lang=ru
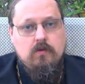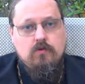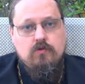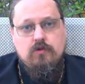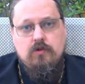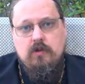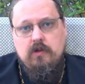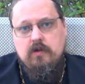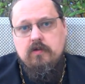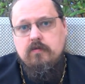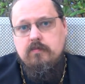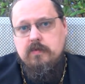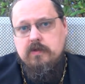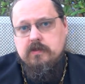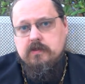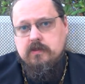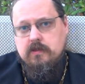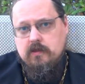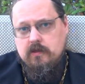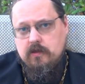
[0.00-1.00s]
Но человек
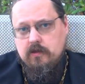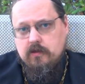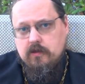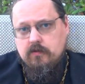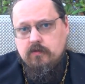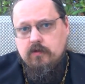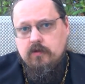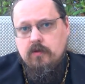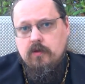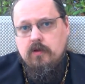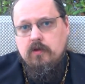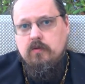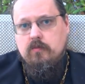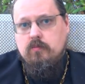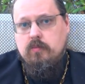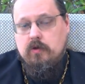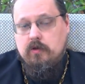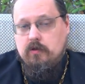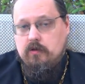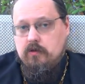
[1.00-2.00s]
вместо этого
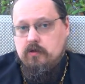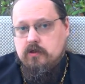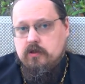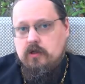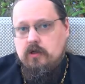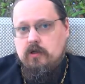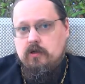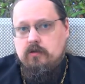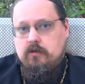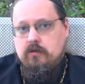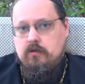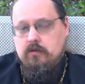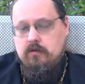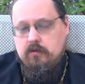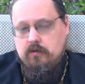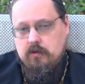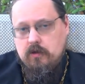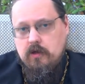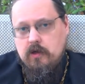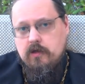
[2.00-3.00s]
продолжает
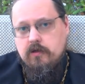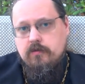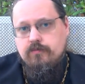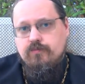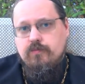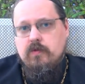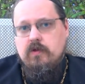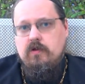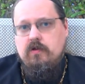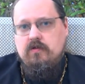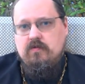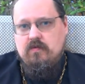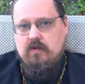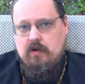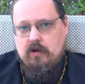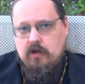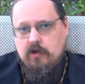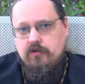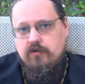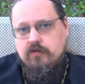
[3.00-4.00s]
лгать,
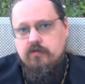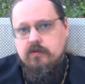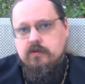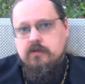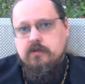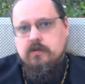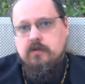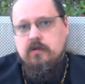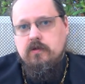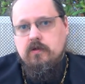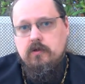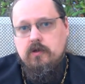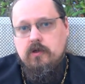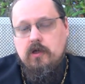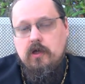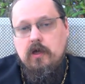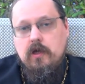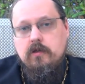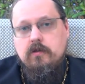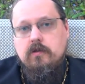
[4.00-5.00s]
изворачиваться,
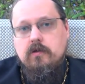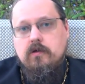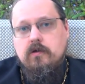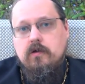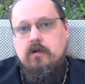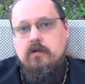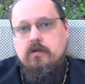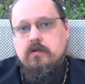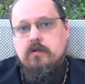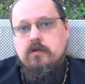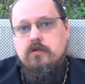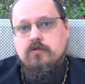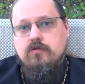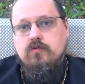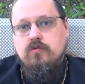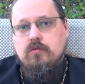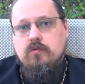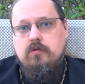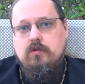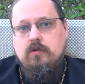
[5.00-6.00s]
и это
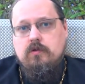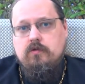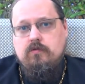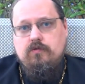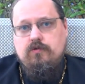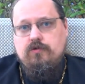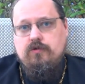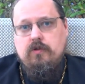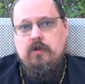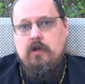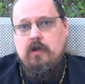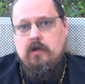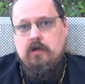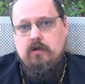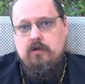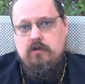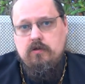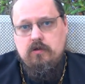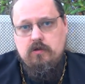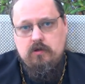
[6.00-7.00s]
характеризует этого
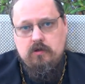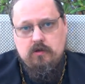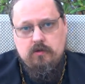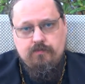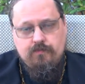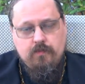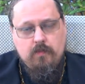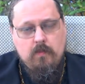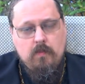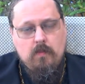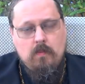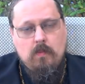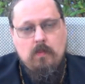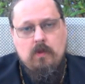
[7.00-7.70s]
человека не